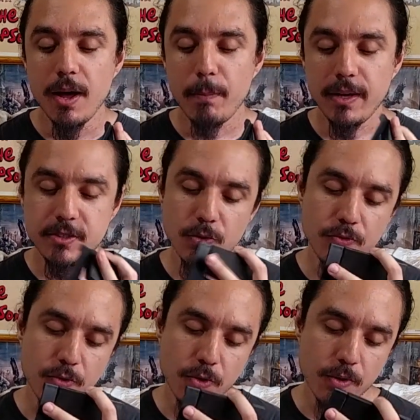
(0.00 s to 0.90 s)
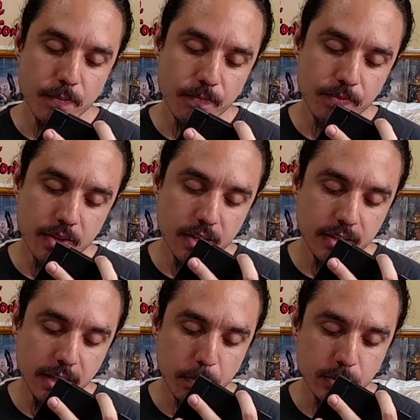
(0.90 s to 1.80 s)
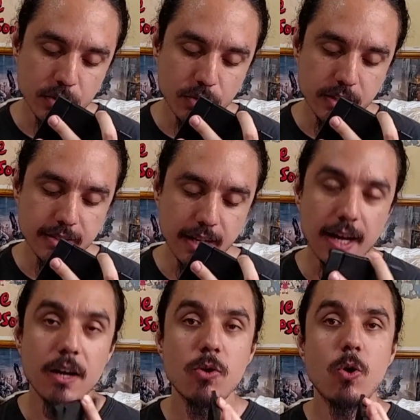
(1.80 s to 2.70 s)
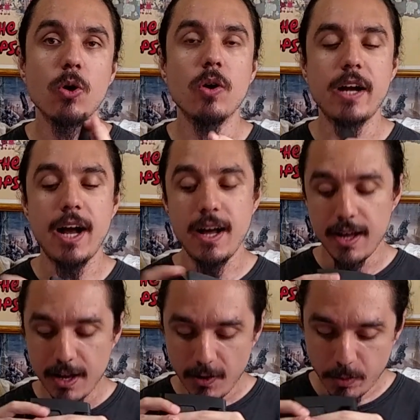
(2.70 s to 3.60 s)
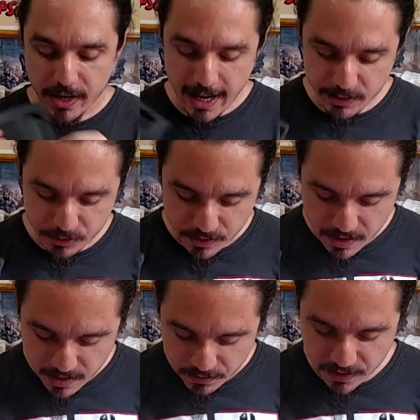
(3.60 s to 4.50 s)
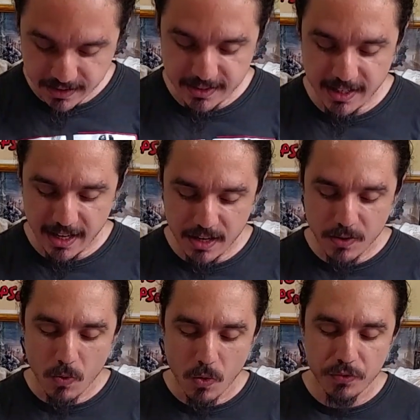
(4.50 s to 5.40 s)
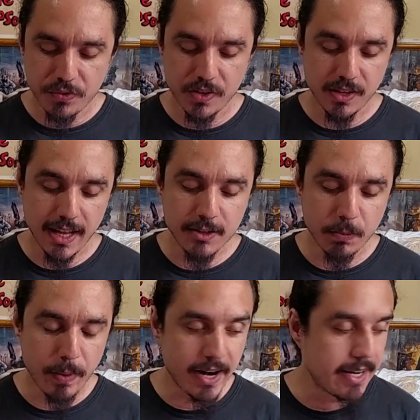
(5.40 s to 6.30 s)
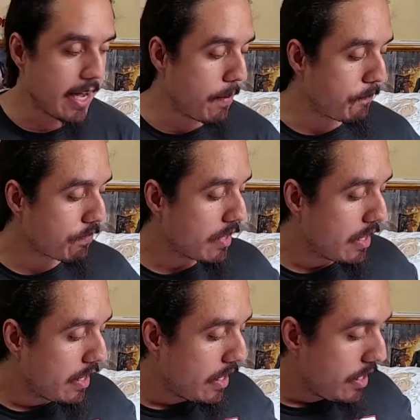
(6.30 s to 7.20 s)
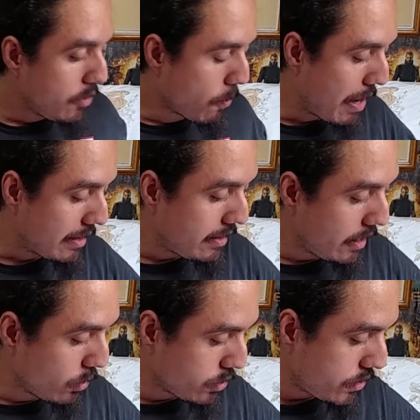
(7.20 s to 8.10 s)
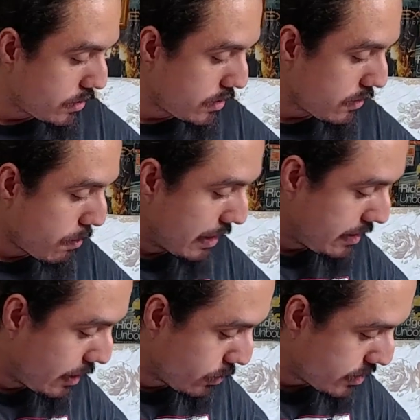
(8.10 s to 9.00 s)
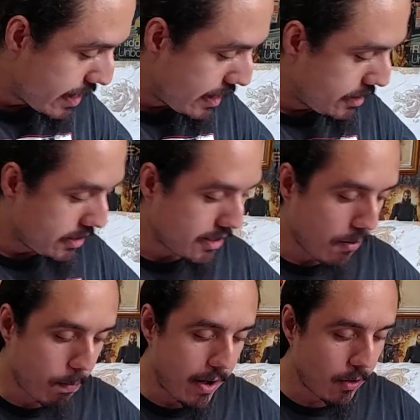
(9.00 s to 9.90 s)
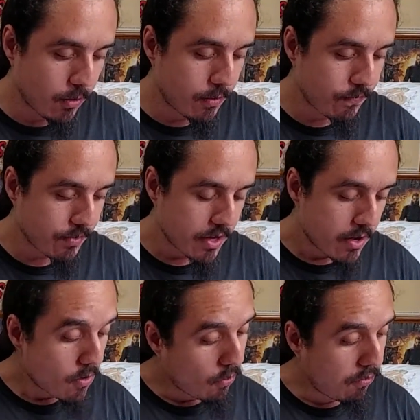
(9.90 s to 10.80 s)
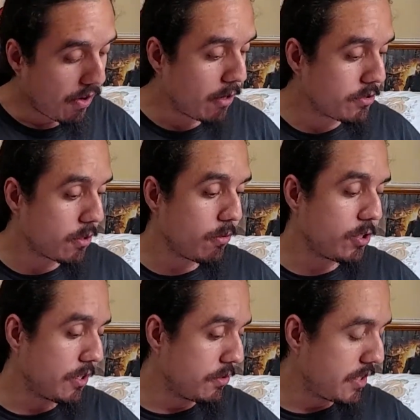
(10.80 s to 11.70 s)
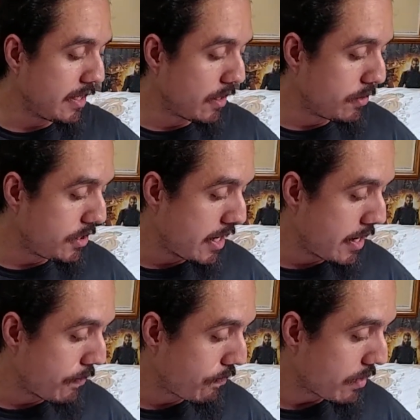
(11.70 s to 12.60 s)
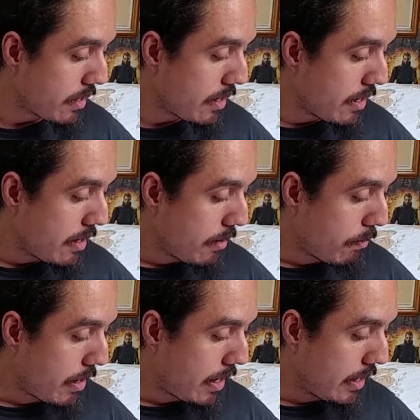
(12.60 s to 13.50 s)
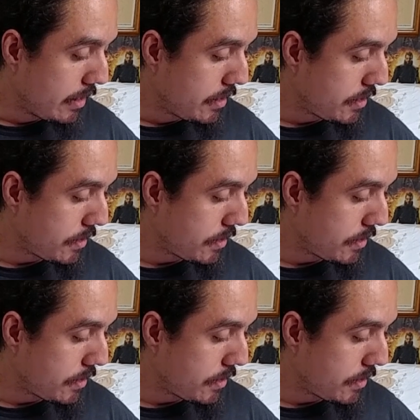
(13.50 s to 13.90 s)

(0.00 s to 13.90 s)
Mas eu vou depois eu vou tentar colocar. Obrigado, Franceli Wolf, lá do Paraná. E o Matheus, o Matheus é de São Paulo. O Valdson eu já não sei de onde é. Mas